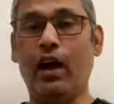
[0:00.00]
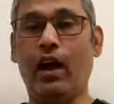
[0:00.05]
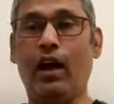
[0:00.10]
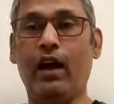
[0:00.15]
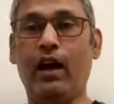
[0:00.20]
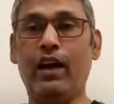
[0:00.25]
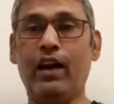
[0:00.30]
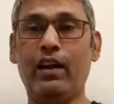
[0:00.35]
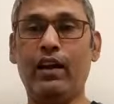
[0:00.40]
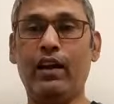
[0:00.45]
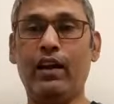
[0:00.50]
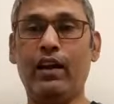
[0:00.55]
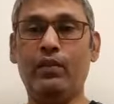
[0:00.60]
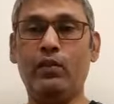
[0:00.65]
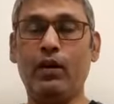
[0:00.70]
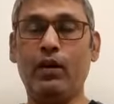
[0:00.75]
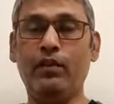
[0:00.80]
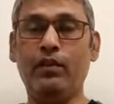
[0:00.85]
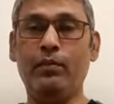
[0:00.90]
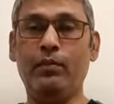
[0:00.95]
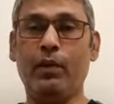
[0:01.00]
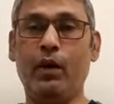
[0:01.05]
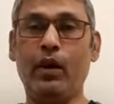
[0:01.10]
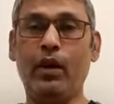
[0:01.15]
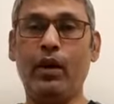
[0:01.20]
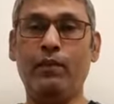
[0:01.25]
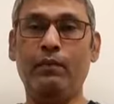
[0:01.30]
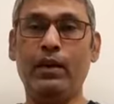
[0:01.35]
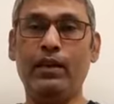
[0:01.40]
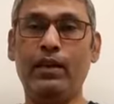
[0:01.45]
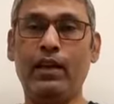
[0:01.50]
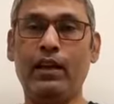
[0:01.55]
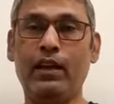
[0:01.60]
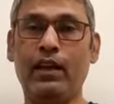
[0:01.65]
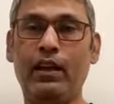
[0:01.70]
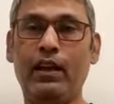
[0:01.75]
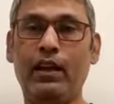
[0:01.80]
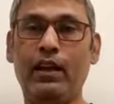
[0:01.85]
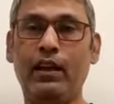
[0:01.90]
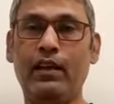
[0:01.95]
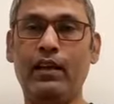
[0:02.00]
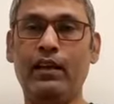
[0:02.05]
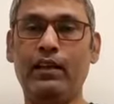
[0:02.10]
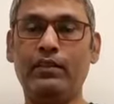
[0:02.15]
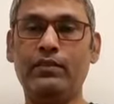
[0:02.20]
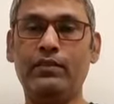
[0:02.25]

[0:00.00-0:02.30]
अगर थोड़ी सी बॉलिंग बेहतर कर लेगा तो-